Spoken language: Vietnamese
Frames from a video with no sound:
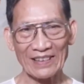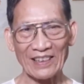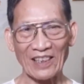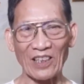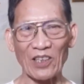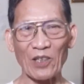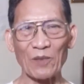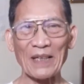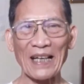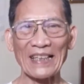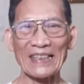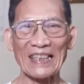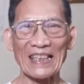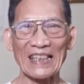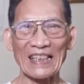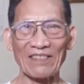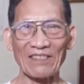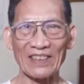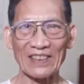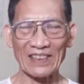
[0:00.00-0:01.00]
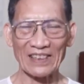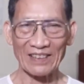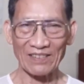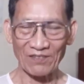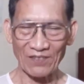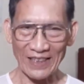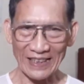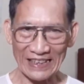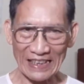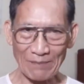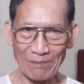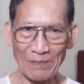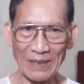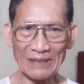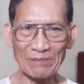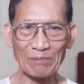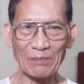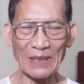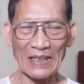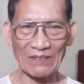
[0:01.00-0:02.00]
Còn hôm nay là vừa nhắm
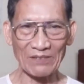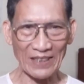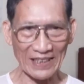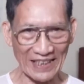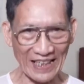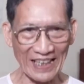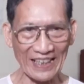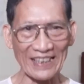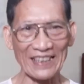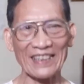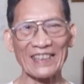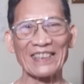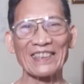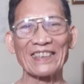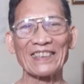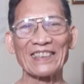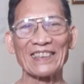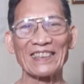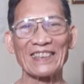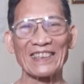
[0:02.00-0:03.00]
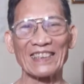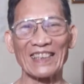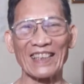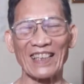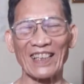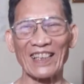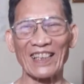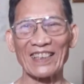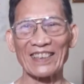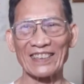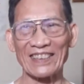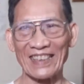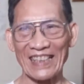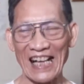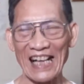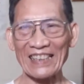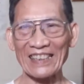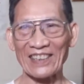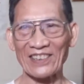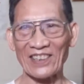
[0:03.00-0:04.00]
mắt mà lại vừa nhảy. Đó,
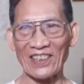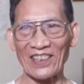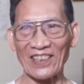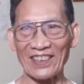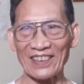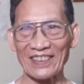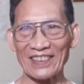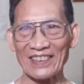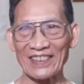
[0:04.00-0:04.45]
khác như thế đó